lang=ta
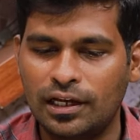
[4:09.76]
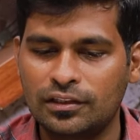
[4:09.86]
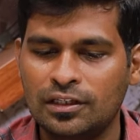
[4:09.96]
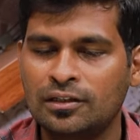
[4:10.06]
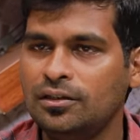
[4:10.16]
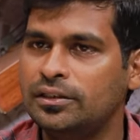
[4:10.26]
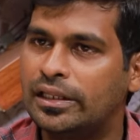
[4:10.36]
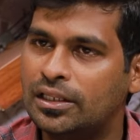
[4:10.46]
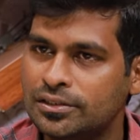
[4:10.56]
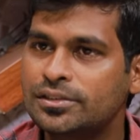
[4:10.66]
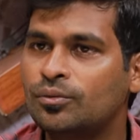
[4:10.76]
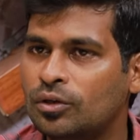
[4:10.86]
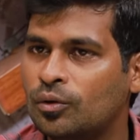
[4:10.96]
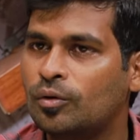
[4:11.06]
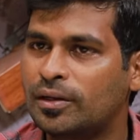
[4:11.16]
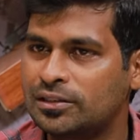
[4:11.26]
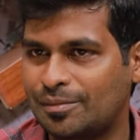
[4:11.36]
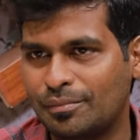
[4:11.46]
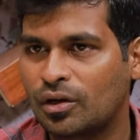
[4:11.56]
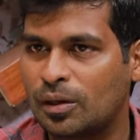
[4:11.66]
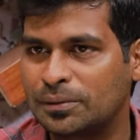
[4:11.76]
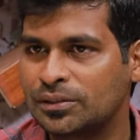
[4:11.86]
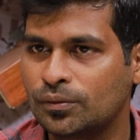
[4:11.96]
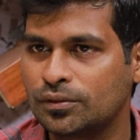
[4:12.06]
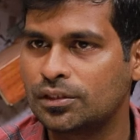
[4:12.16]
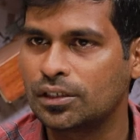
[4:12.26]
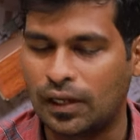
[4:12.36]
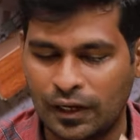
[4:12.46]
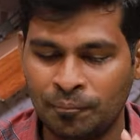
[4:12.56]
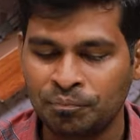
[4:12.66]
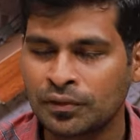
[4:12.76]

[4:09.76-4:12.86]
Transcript: ஐ திங்க் எல்எஸ்டி உங்களுக்கு ஒரு மாதிரி செம்ம காம்படிஷன் கொடுத்துட்ருக்காங்க